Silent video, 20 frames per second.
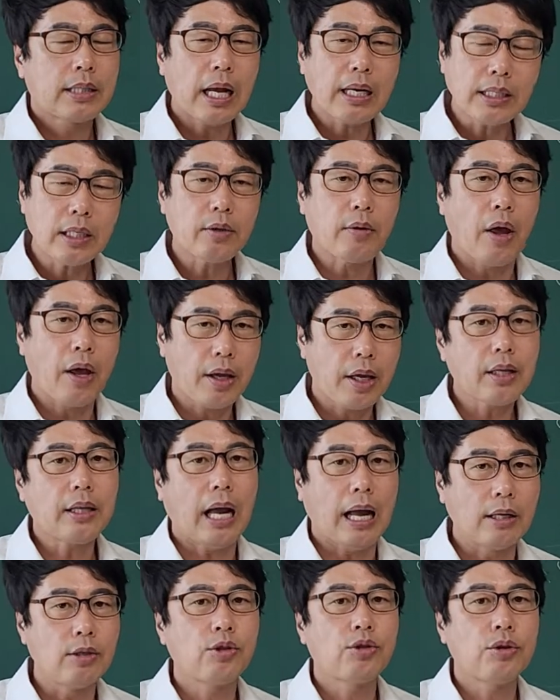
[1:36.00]
사실 되게
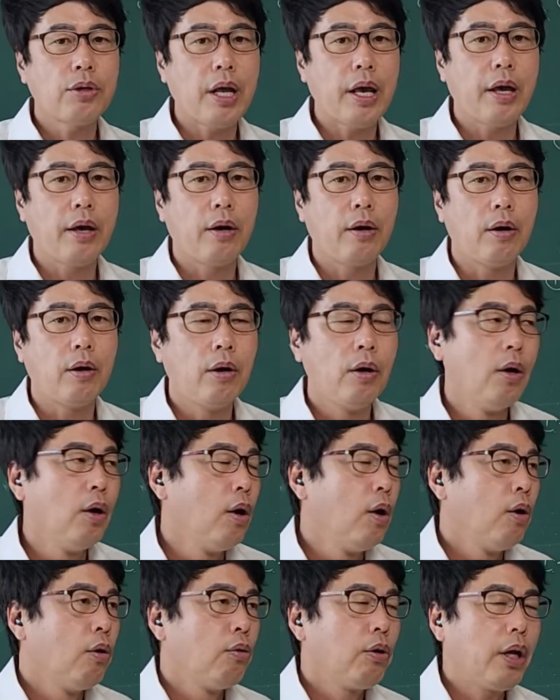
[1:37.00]
단순해요.
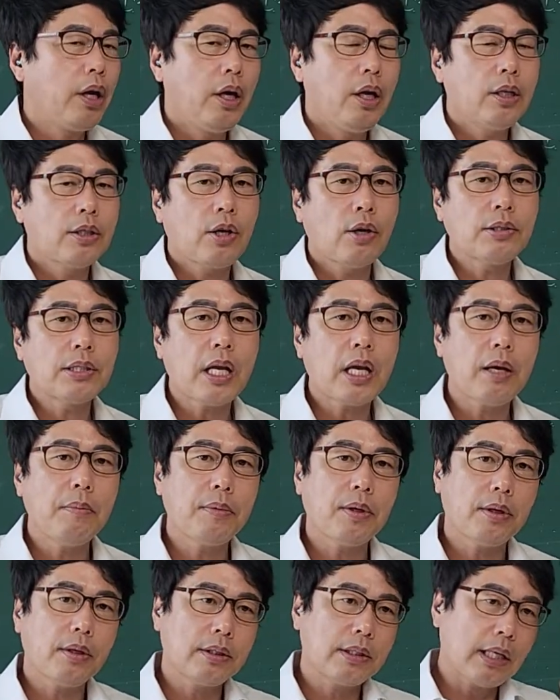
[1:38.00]
우리
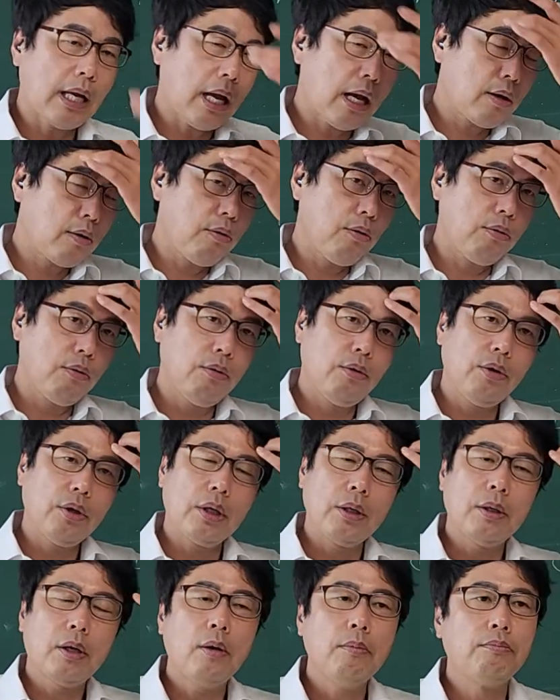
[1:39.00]
선생님들은 자꾸
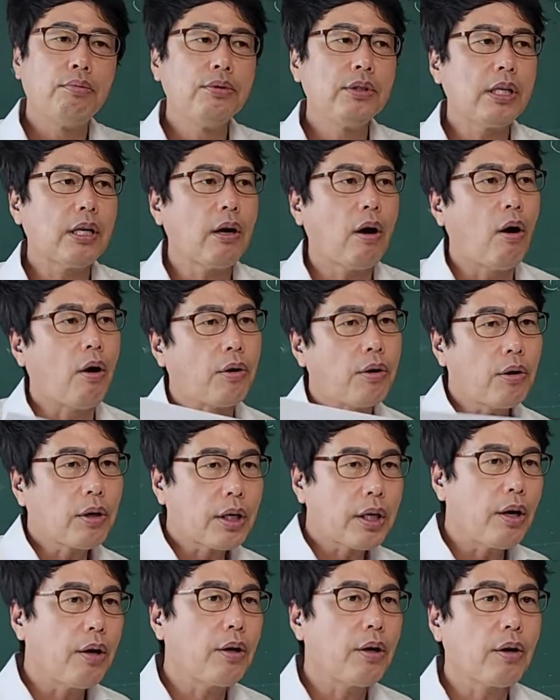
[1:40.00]
이거 문제를
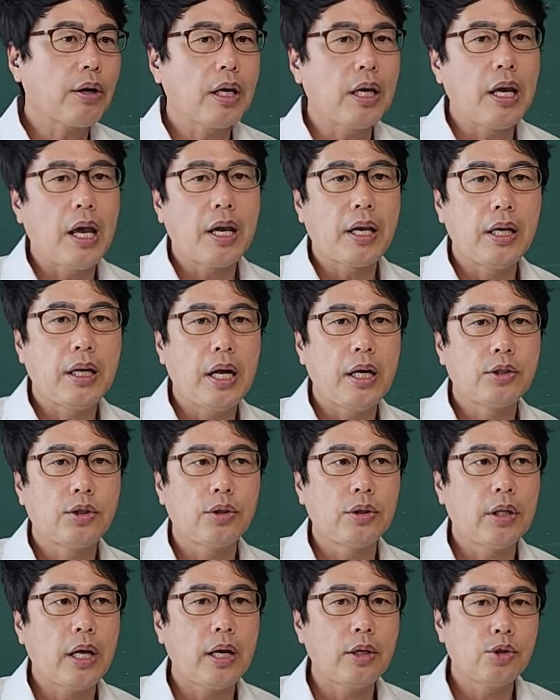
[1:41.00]
어렵게 어렵게 얘기를
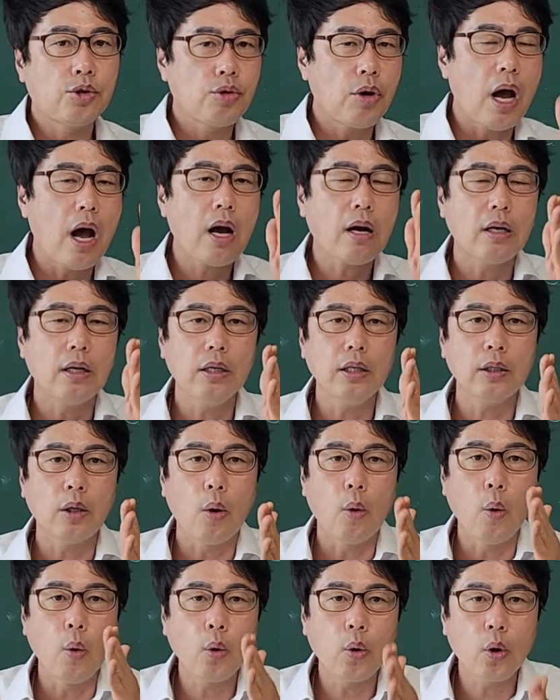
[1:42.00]
해주는데
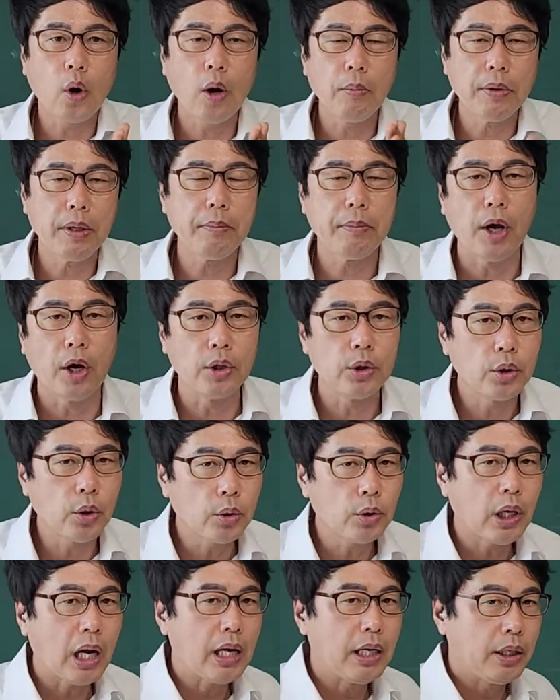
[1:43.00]
수학은 5컴이
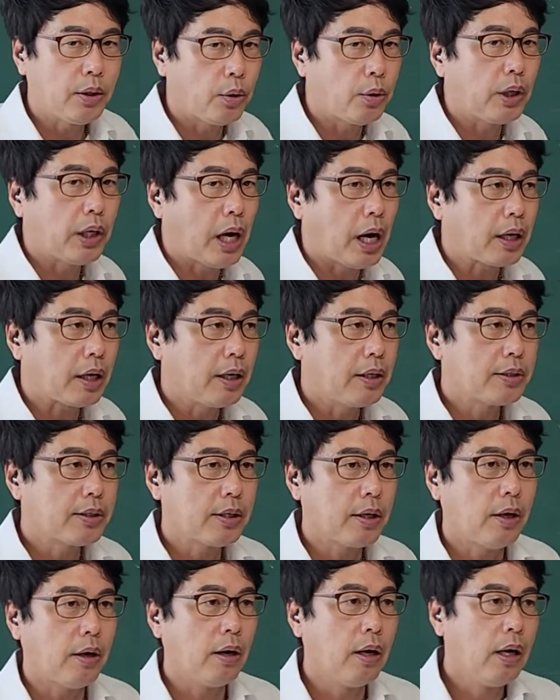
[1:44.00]
면도날 이론이라는 게
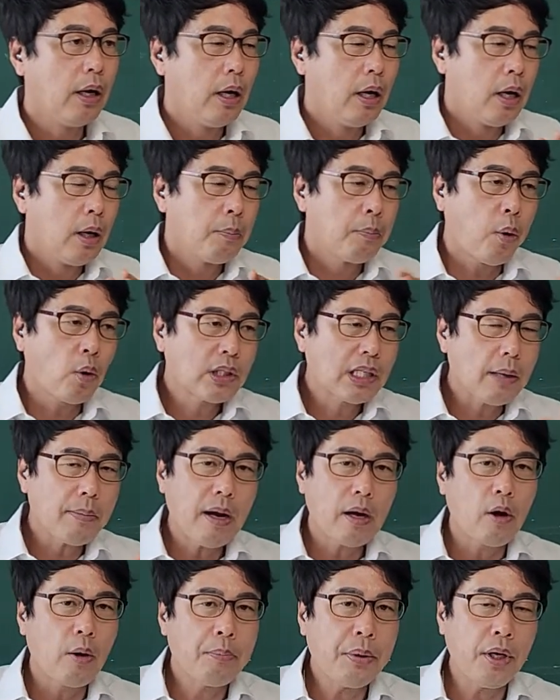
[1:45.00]
있어요.
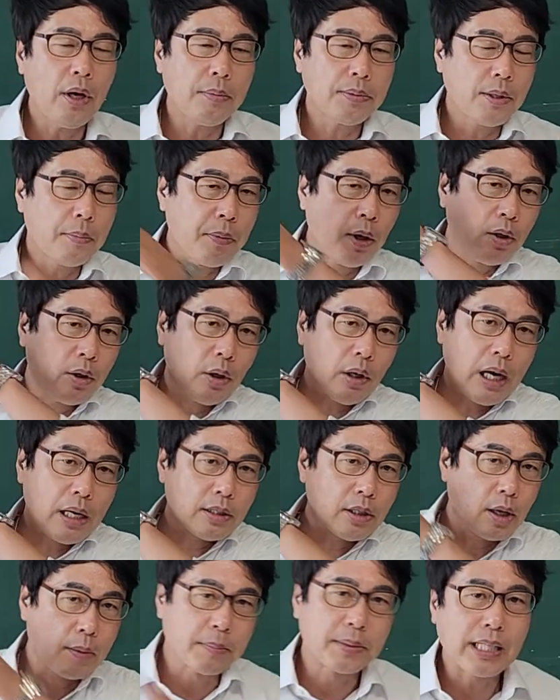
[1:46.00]
복잡한 거 필요 없어.
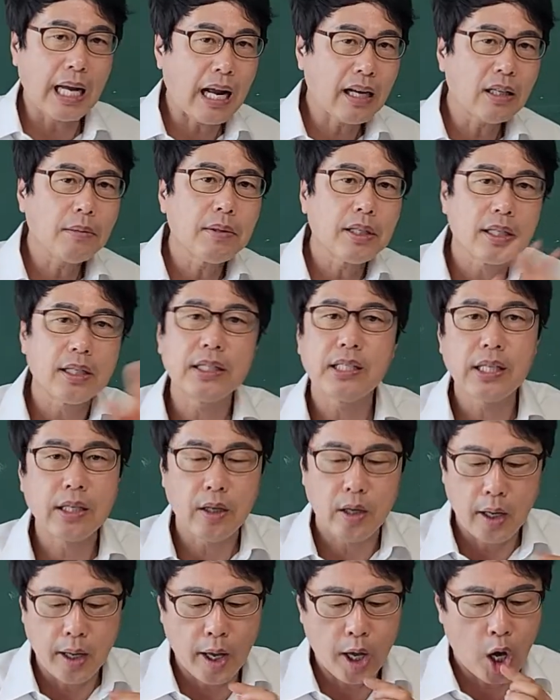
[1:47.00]
면도날처럼 자르면 끝인
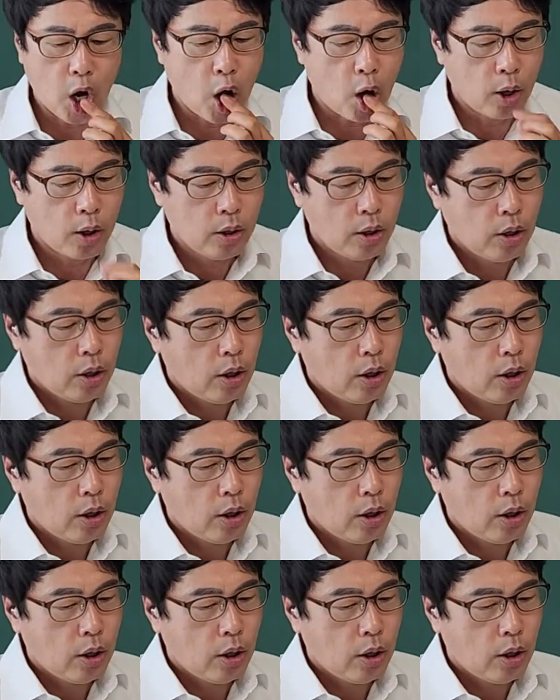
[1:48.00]
거예요.